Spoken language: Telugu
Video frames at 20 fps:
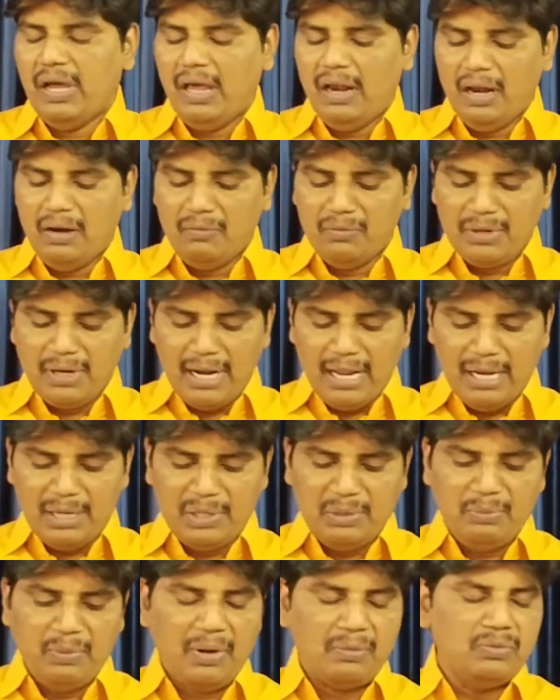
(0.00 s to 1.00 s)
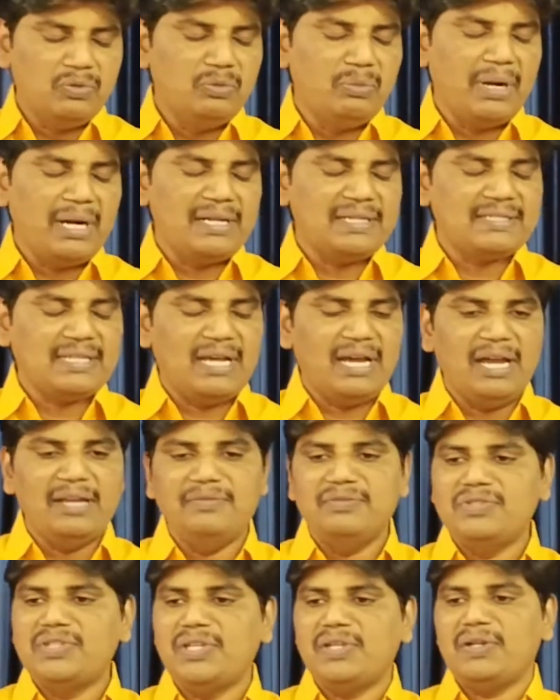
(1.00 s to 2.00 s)
అలా ఉండడానికి ప్రభు మనకు
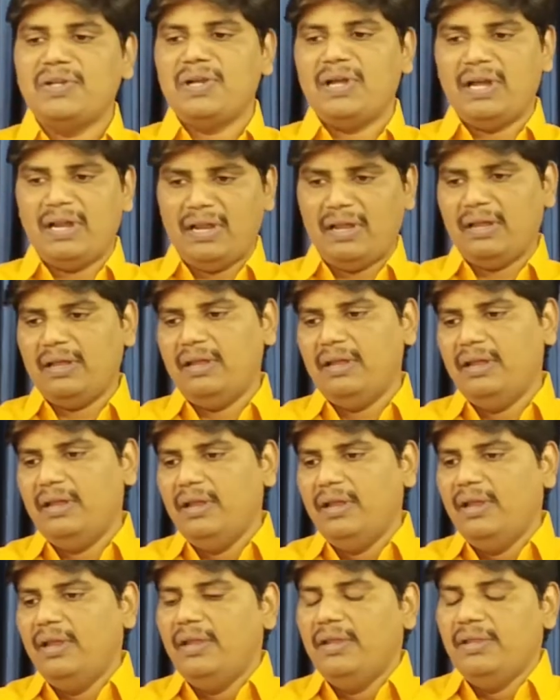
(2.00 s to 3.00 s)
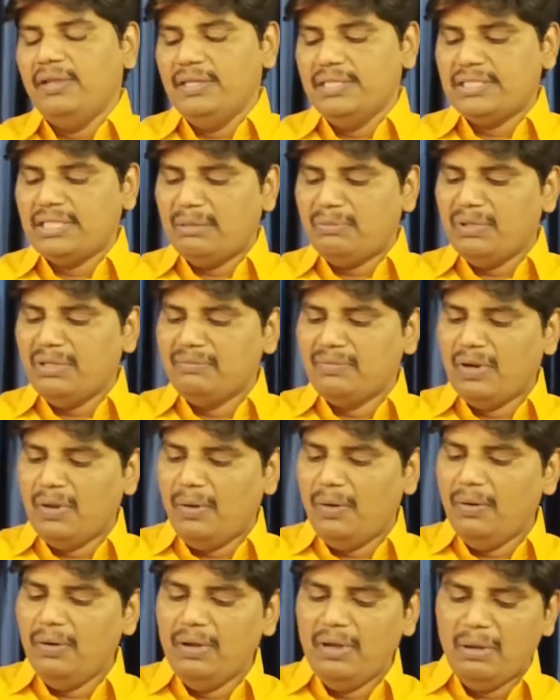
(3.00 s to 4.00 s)
సహాయం చేయనుగాక ఈ
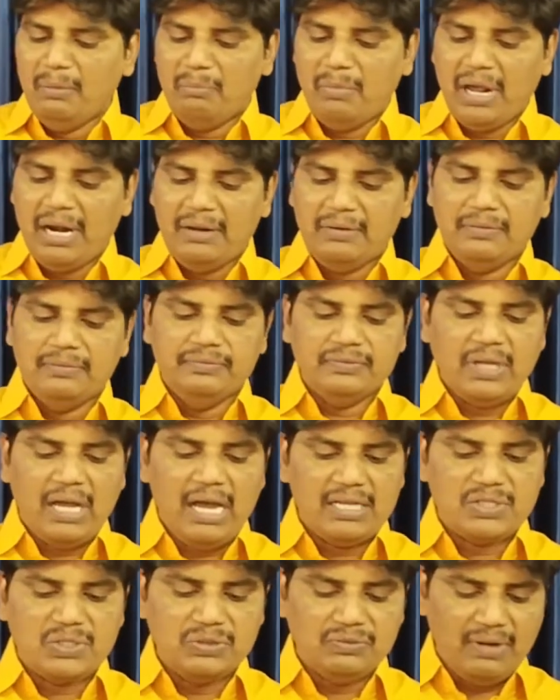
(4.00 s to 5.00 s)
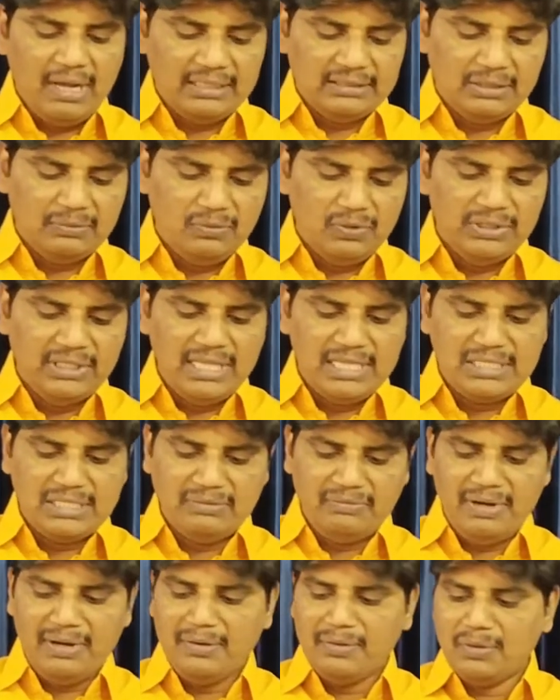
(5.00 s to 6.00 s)
సమయంలో మనం ఆ సువార్త
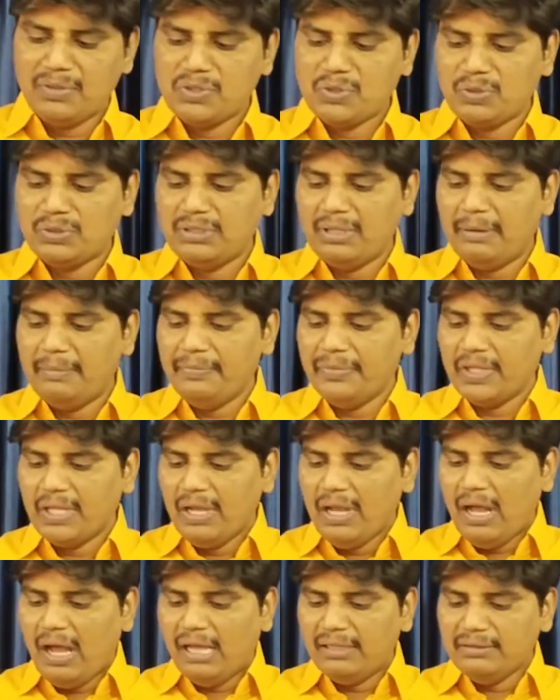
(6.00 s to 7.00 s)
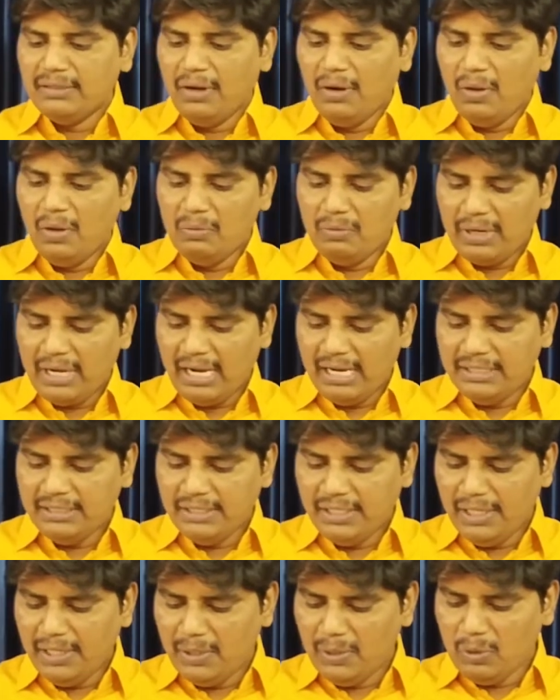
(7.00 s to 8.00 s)
ఉద్దేశం ఏంటో చూద్దాం అందులో ఒక
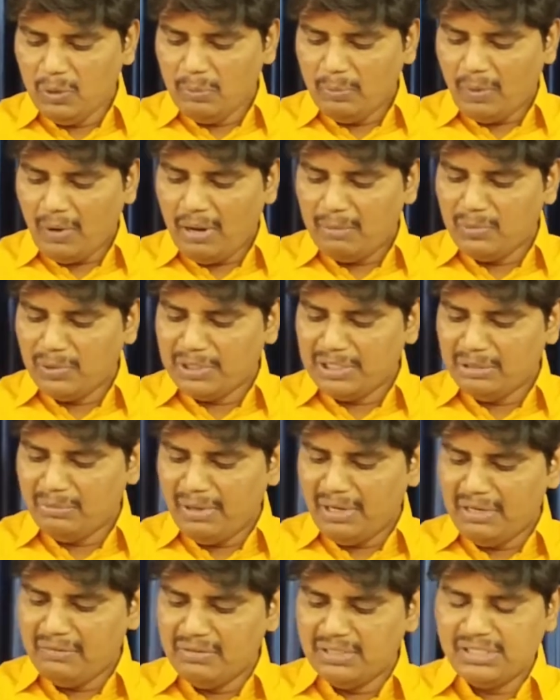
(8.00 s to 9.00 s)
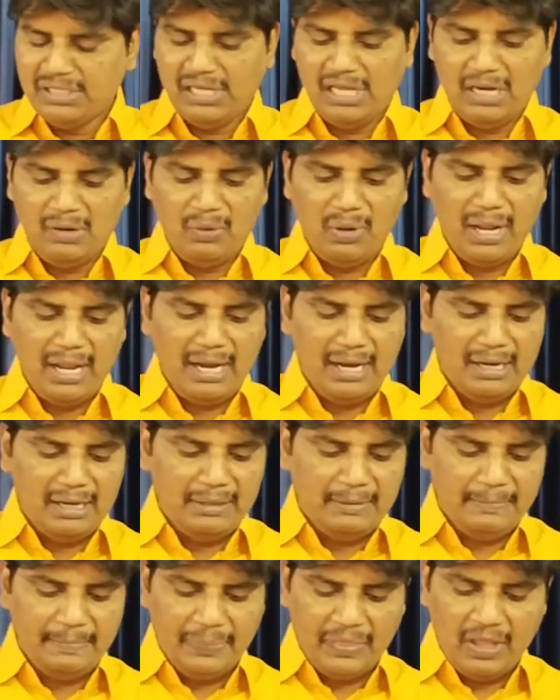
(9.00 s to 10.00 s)
ఏడు ప్రాముఖ్యమైన విషయాలు
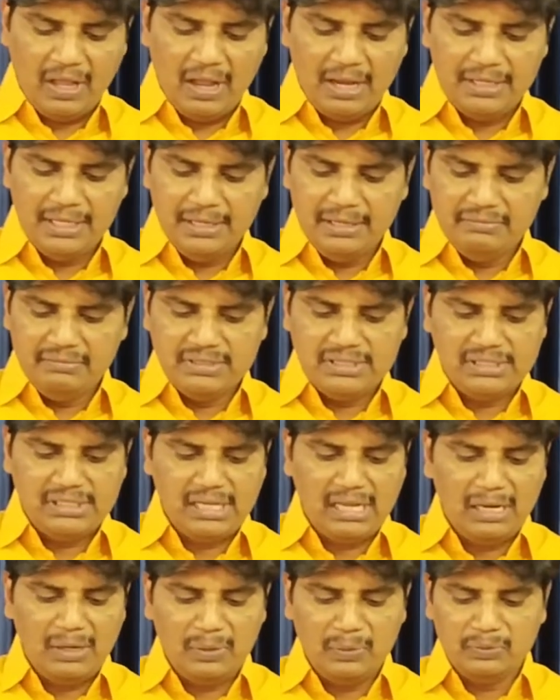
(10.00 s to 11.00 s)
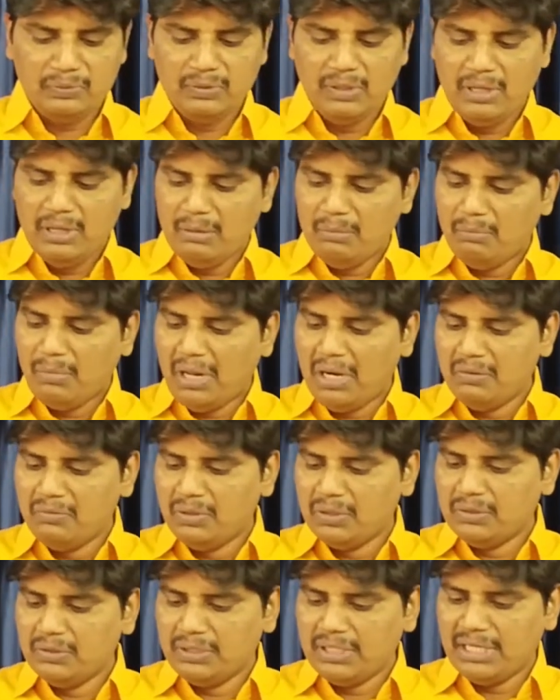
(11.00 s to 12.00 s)
ఉన్నాయండి ఆ ఏడు విషయాలను మనం
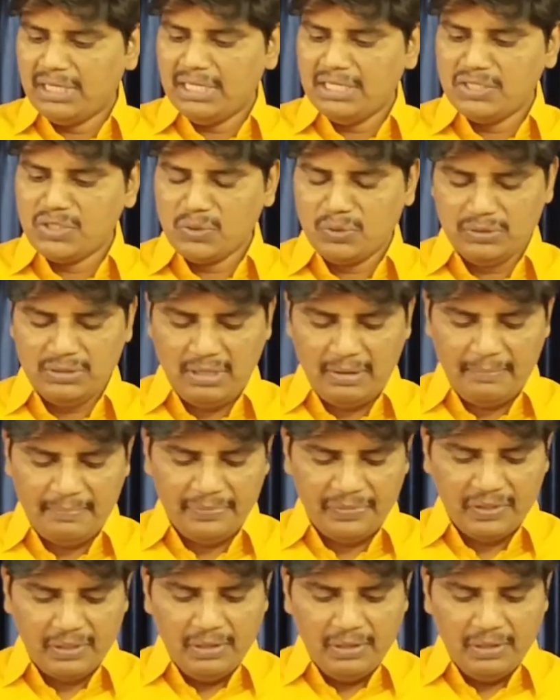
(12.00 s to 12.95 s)
ఒక్కొక్కటి చూద్దాం